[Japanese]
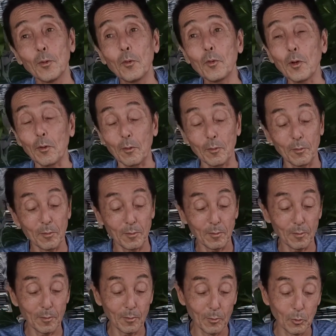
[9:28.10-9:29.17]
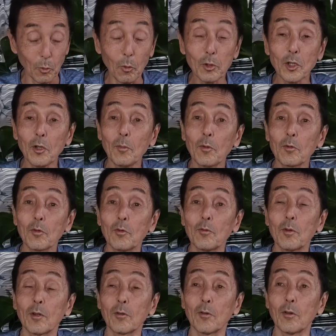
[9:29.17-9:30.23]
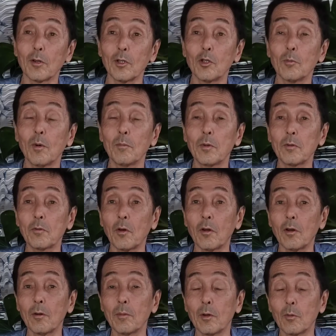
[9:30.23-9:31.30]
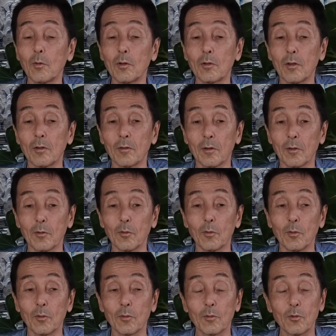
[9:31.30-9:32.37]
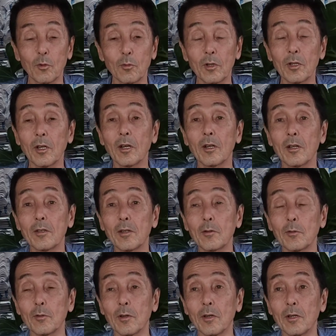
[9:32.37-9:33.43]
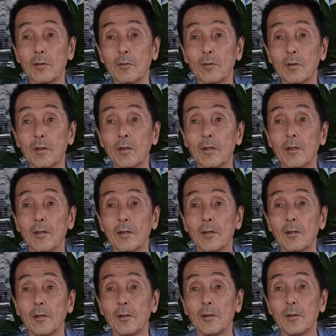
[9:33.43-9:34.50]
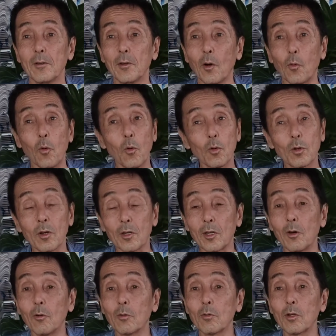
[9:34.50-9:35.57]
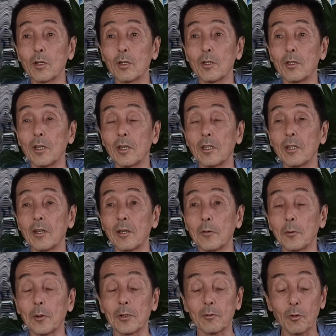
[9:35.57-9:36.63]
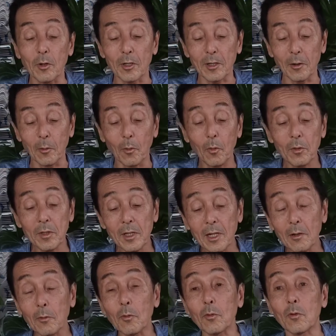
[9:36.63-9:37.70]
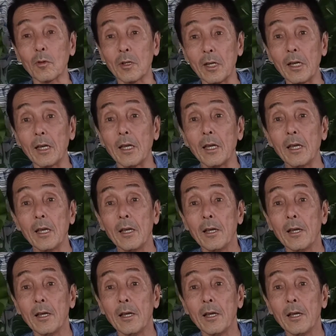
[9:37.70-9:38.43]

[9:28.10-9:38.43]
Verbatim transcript: よけ、どうしてもって言うんだったら1万ペソ払えばよかったんだけど、そんなに払いたくないって言って、いや、ここでは基本的にできないよ。これ、そらね、女の子のね、